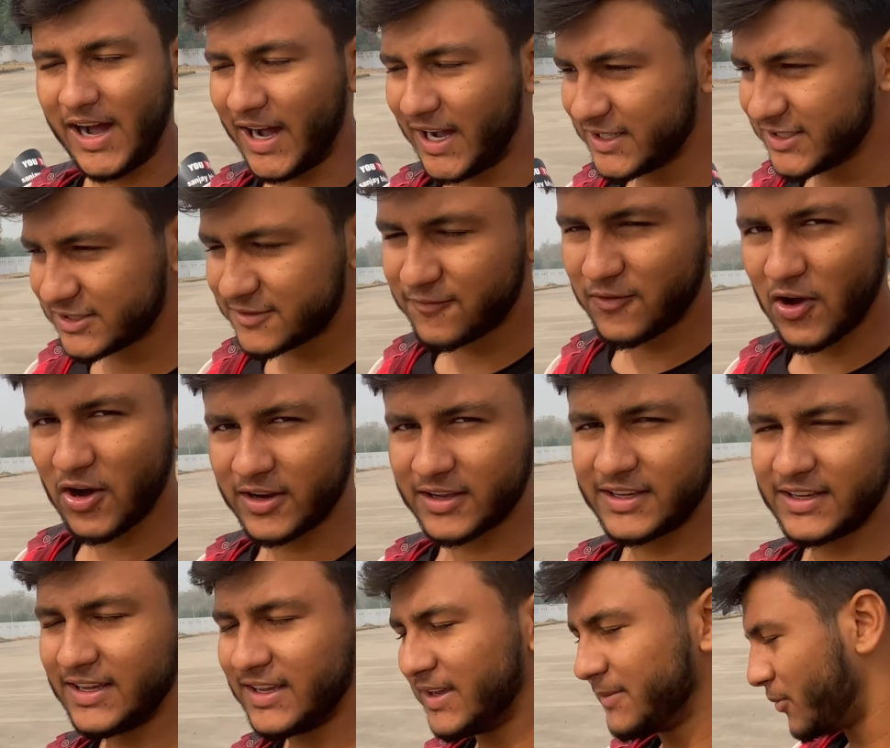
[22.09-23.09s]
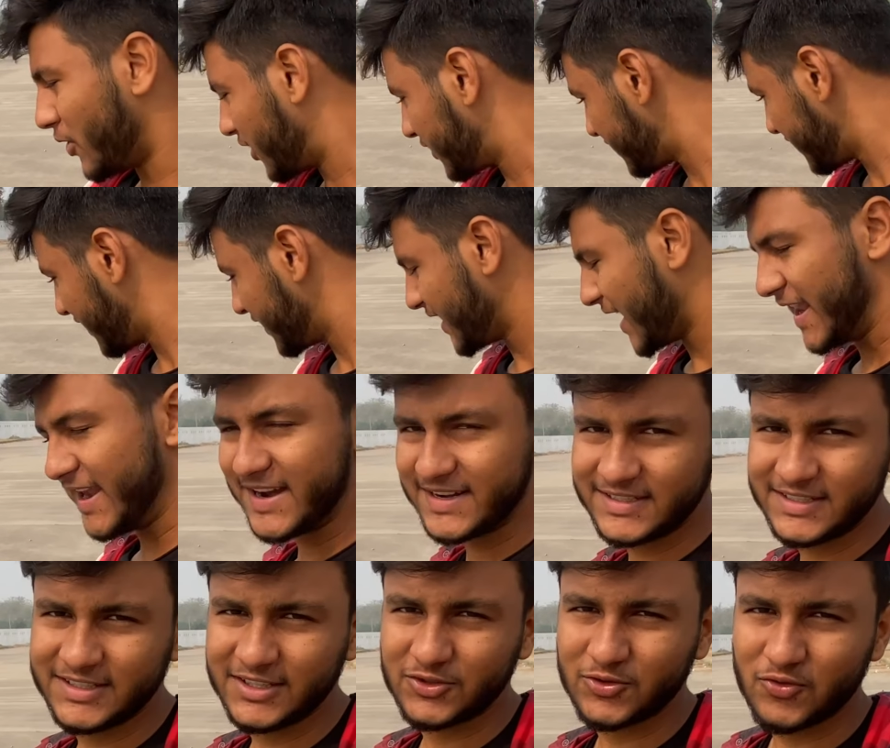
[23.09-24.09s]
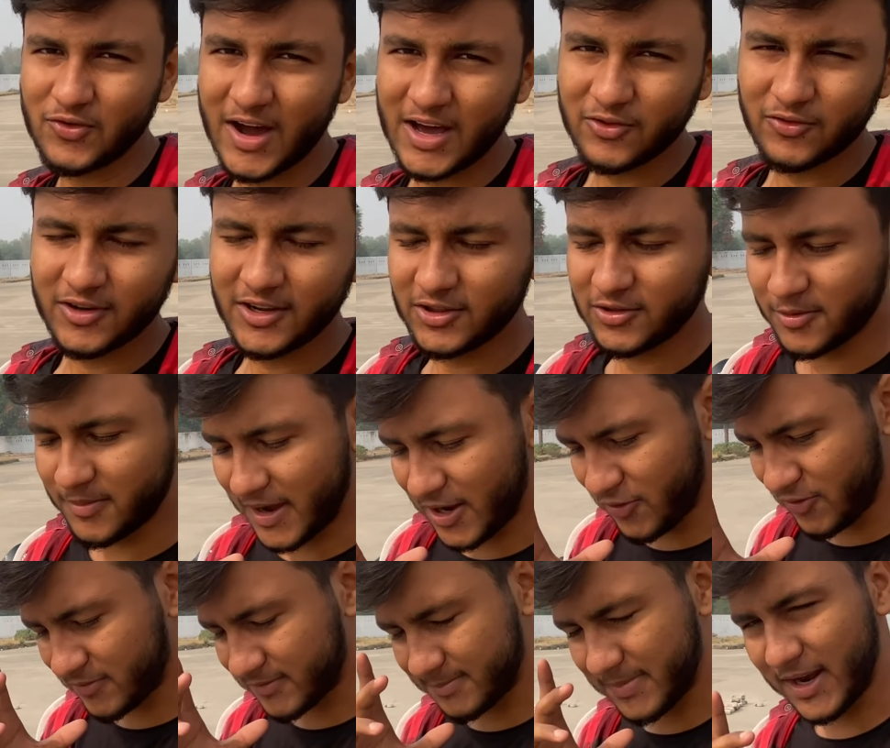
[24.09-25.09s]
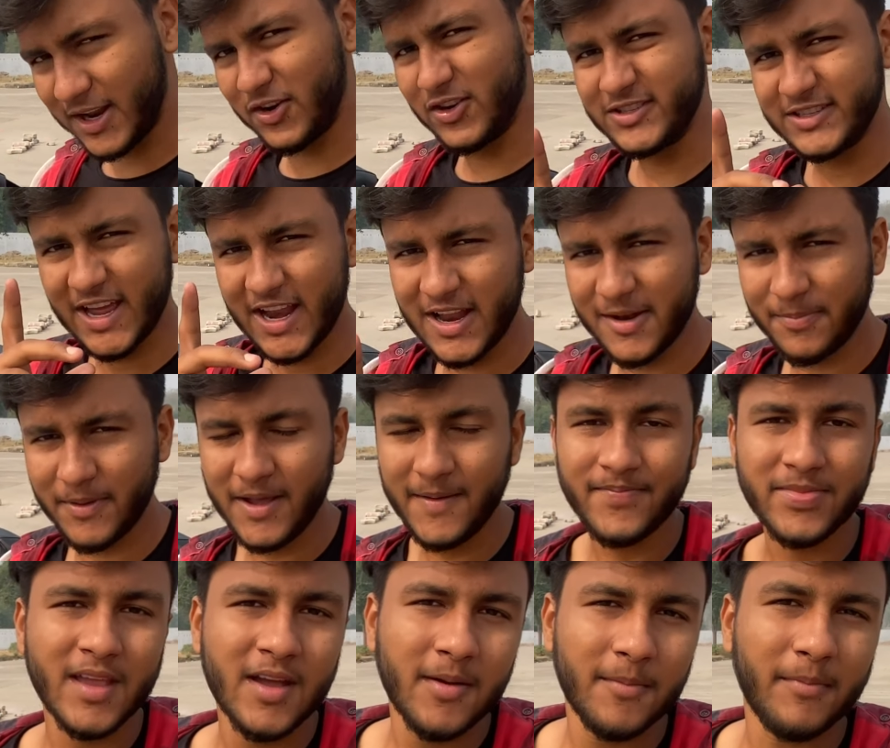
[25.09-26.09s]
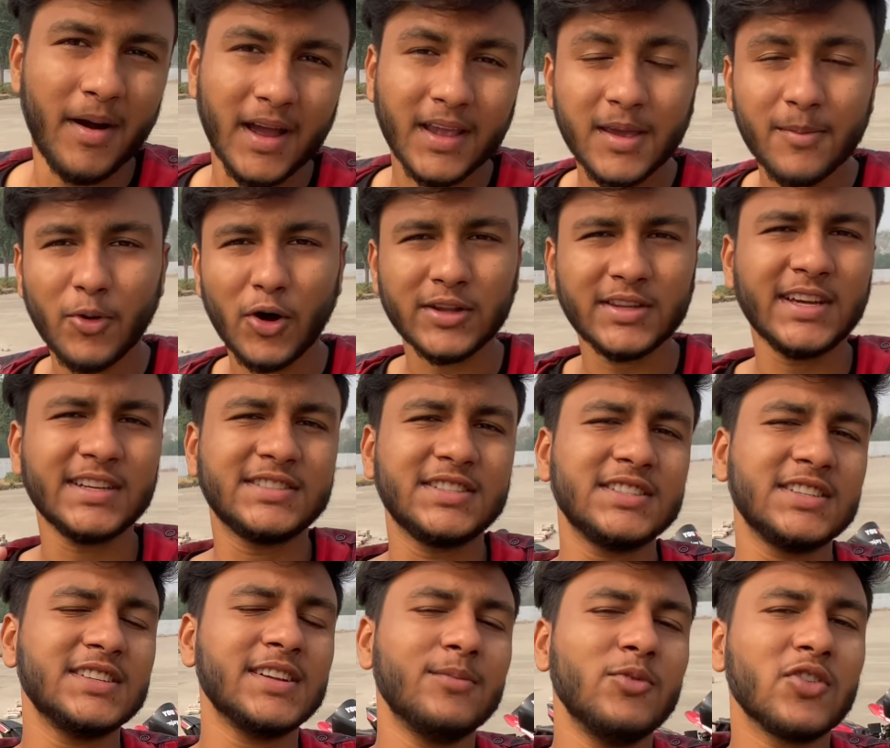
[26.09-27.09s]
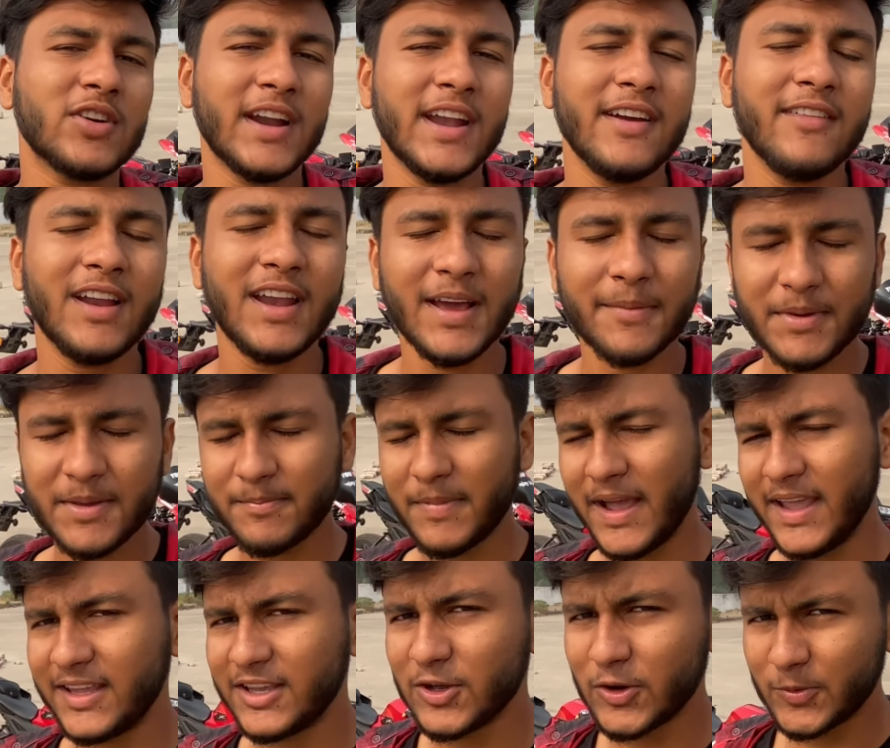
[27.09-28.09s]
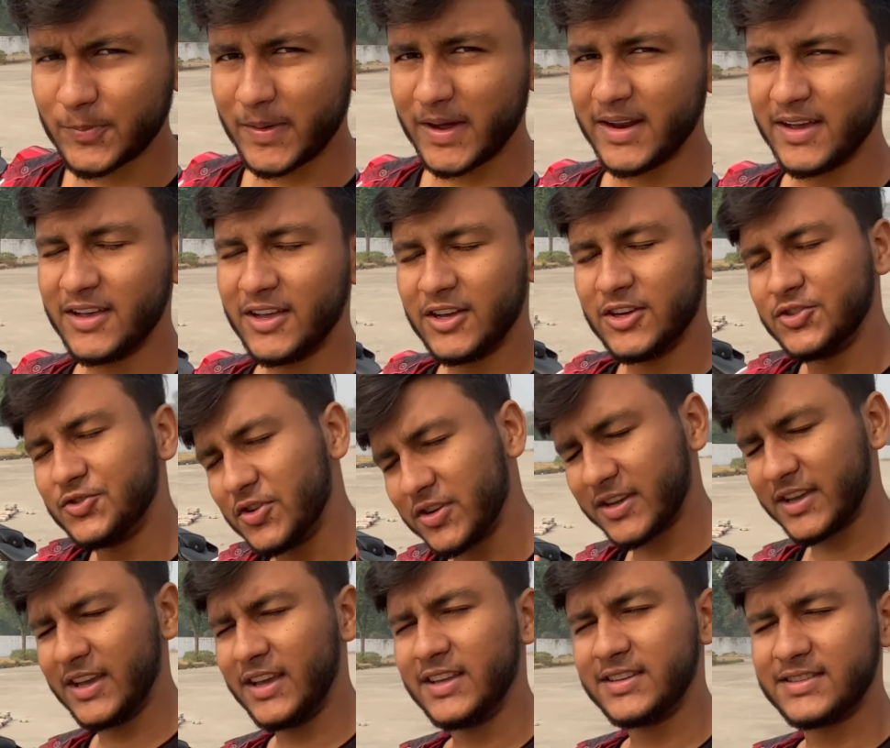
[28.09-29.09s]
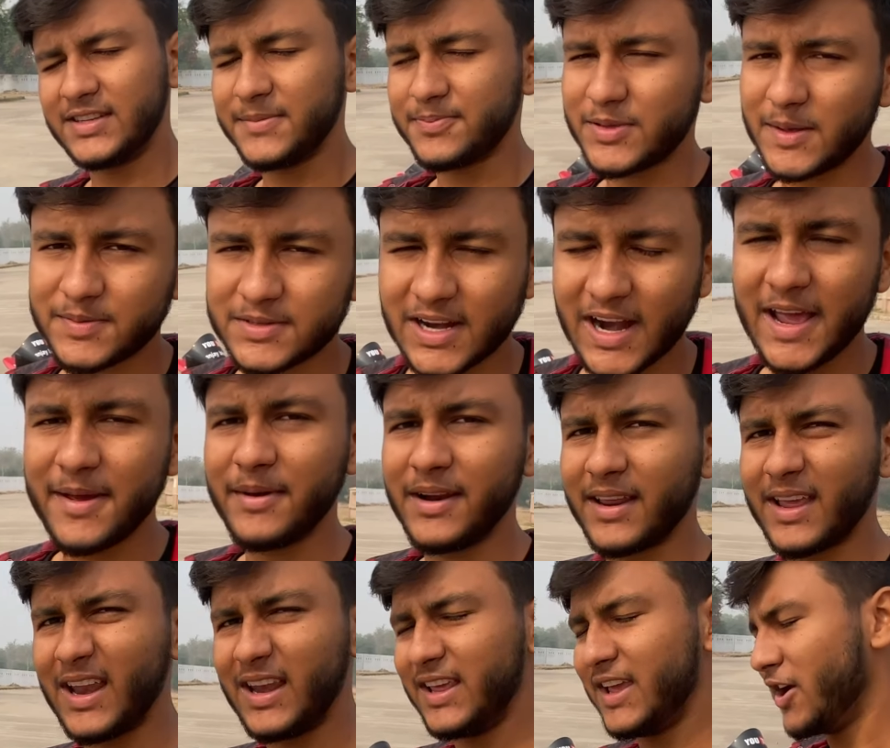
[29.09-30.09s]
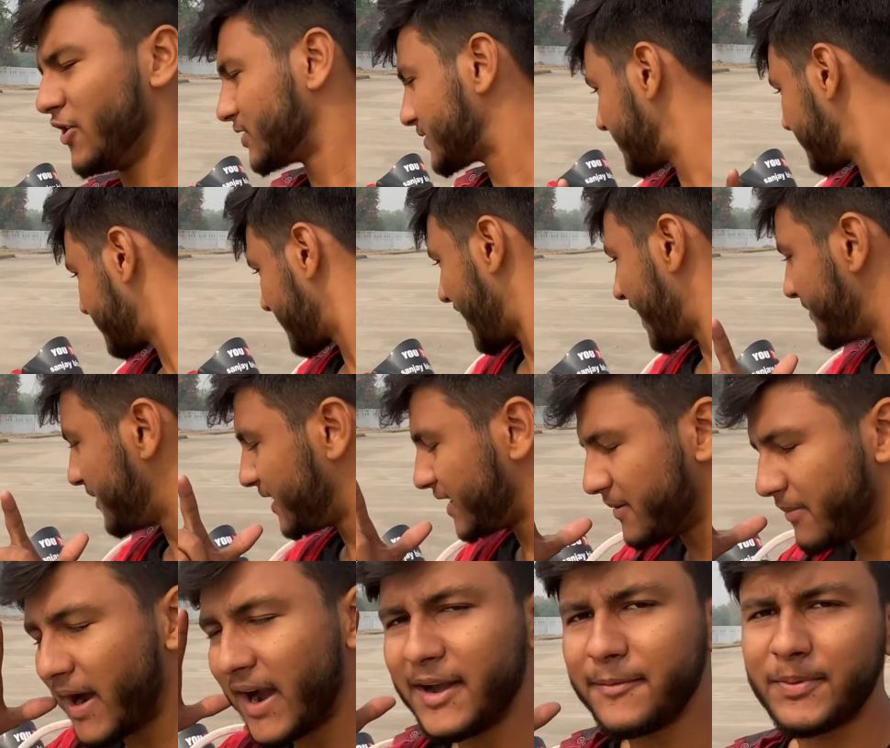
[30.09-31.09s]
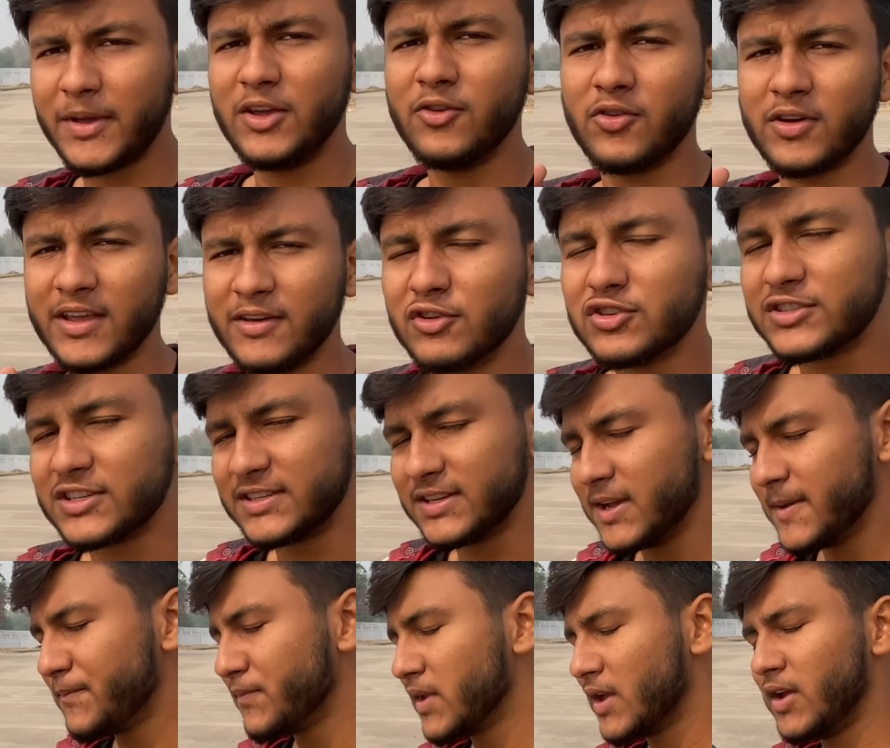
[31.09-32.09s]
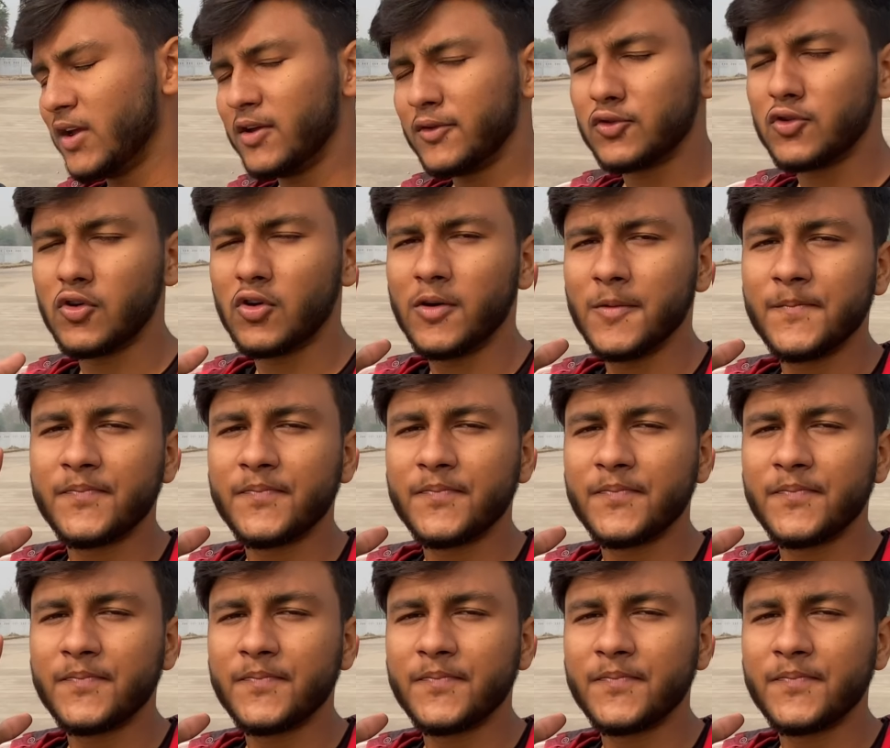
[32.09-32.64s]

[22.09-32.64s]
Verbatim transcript: आज इस ब्लॉग की बहुत ही ज़्यादा एनर्जी से शुरुआत हो रही है तो भाई लोग बने रहो चैनल पर बाकी बहुत ही अच्छी चीज़ हम लोग करने वाले हैं अपनी बाइक के ऊपर जो कि सिर्फ सब्सक्राइबर के लिए और सब्सक्राइबर डिमांड पे ही होगी वो चीज़ें तो